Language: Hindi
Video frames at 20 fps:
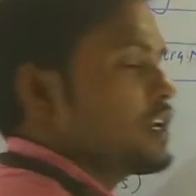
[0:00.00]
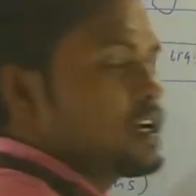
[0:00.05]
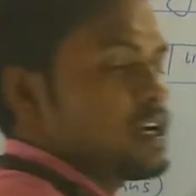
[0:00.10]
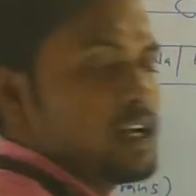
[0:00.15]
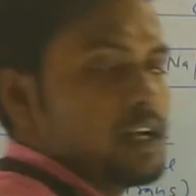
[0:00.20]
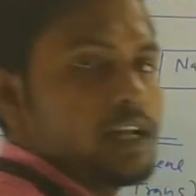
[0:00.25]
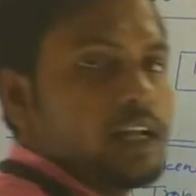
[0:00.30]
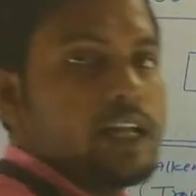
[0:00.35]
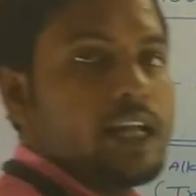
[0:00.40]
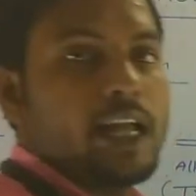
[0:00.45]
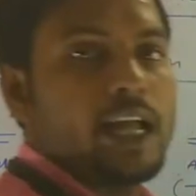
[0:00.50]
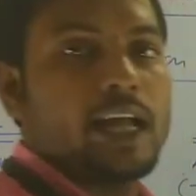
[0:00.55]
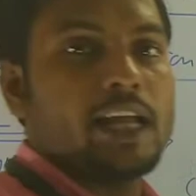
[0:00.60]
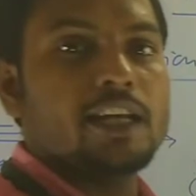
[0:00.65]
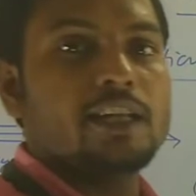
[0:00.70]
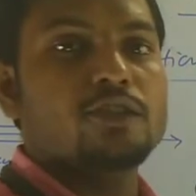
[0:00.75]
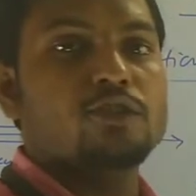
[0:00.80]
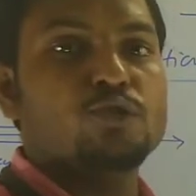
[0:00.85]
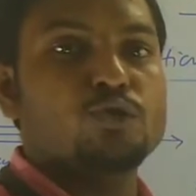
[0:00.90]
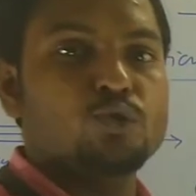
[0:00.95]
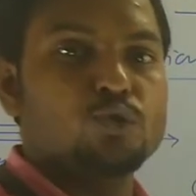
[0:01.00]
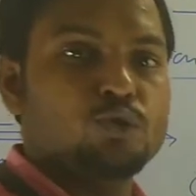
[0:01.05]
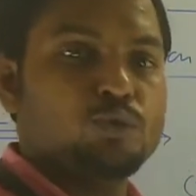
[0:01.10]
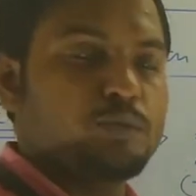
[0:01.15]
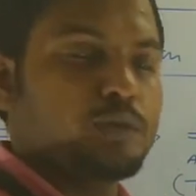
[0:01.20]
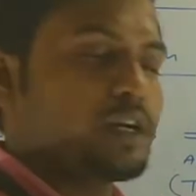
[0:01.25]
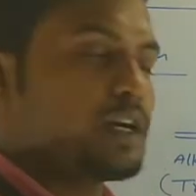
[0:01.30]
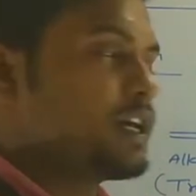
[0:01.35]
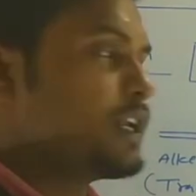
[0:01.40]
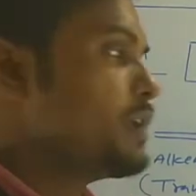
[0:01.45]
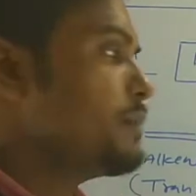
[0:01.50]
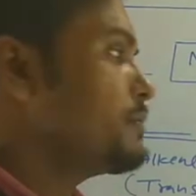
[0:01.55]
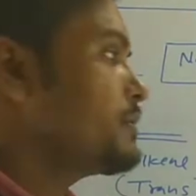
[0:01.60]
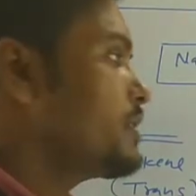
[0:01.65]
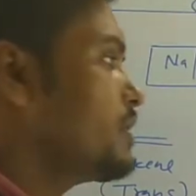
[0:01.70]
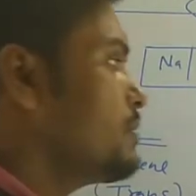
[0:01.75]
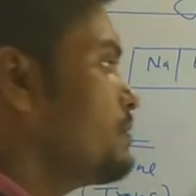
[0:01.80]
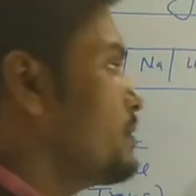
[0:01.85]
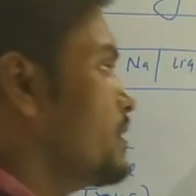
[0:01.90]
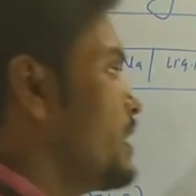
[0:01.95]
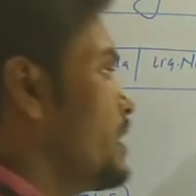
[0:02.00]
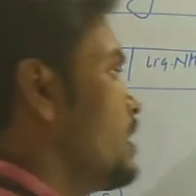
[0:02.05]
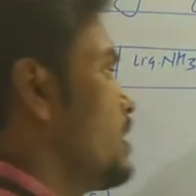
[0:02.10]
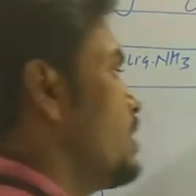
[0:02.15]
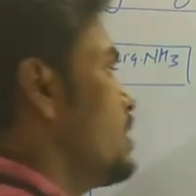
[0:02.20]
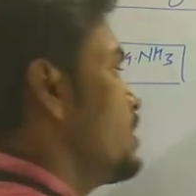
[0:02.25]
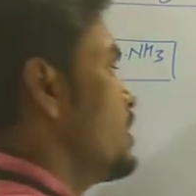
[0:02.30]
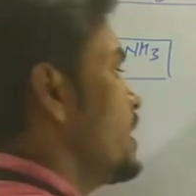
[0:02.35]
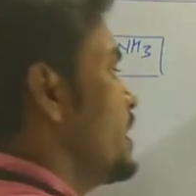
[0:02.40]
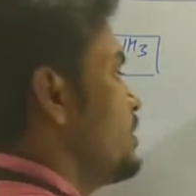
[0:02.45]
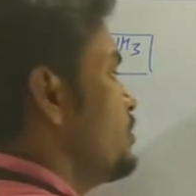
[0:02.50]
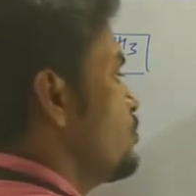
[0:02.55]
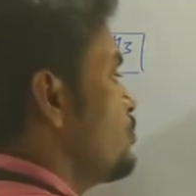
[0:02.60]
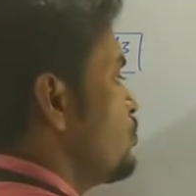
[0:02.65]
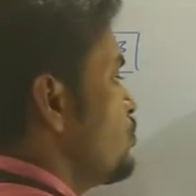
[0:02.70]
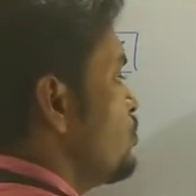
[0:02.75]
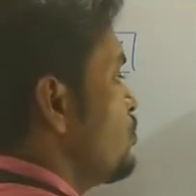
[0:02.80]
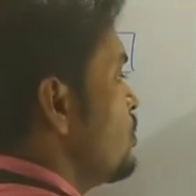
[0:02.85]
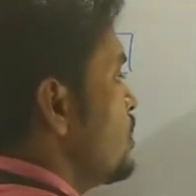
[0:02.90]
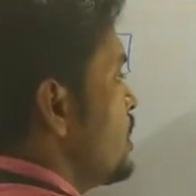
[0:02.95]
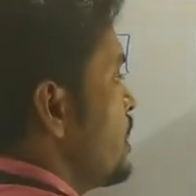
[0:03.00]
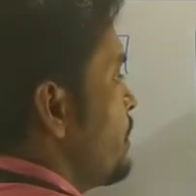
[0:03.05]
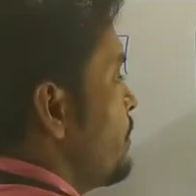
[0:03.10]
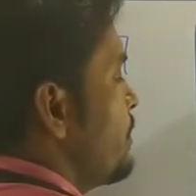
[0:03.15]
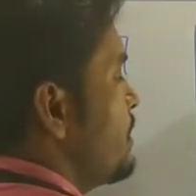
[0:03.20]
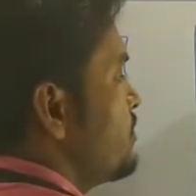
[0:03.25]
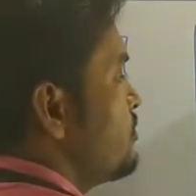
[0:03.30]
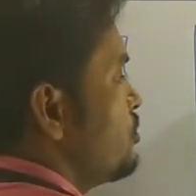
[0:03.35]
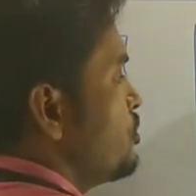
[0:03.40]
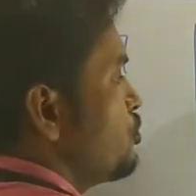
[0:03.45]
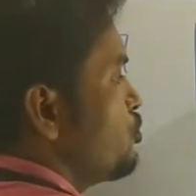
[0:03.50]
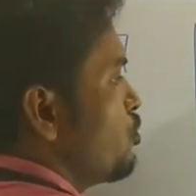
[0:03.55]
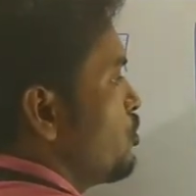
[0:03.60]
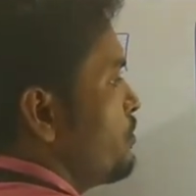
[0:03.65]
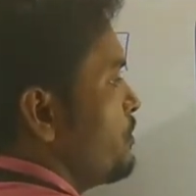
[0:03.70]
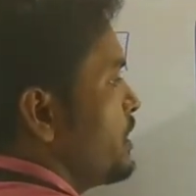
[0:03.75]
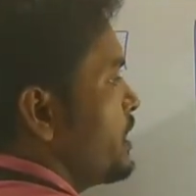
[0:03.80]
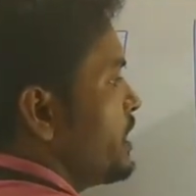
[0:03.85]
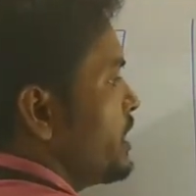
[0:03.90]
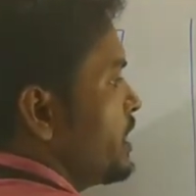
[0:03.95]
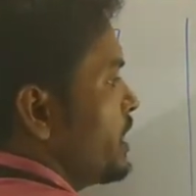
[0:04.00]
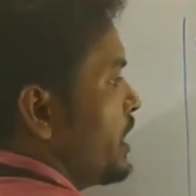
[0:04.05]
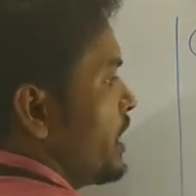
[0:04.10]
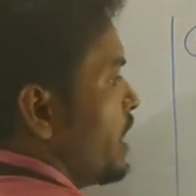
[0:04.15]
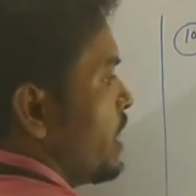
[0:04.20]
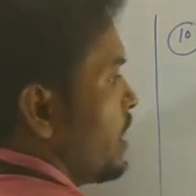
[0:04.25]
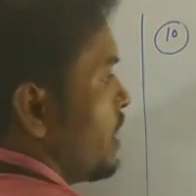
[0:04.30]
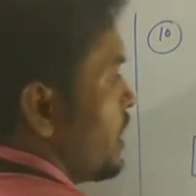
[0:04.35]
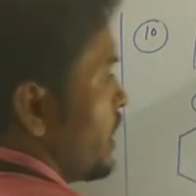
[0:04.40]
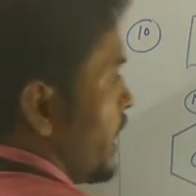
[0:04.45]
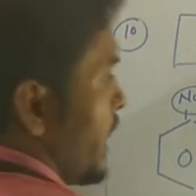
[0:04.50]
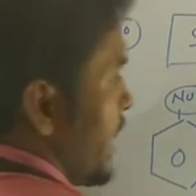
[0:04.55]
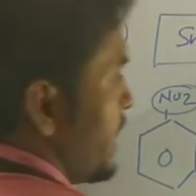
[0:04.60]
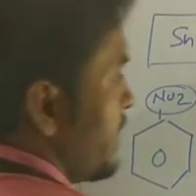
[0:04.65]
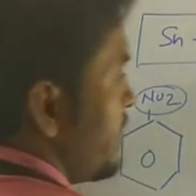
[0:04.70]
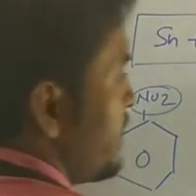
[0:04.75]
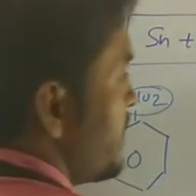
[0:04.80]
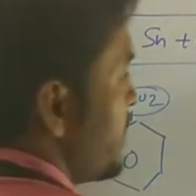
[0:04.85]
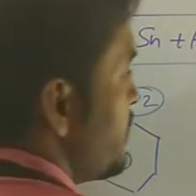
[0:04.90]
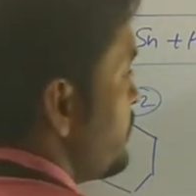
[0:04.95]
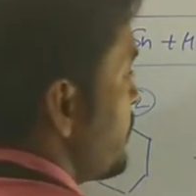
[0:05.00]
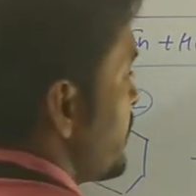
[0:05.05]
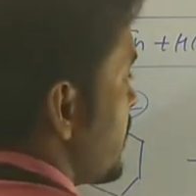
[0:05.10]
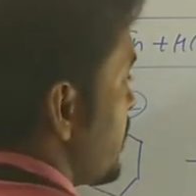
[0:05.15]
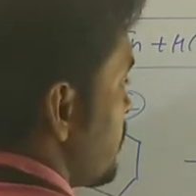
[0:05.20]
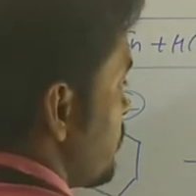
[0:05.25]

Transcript: लगाना है एन एस टू ग्रुप लगाना है मतलब नाइट्रो बेंजिन को हमें एनिलीन में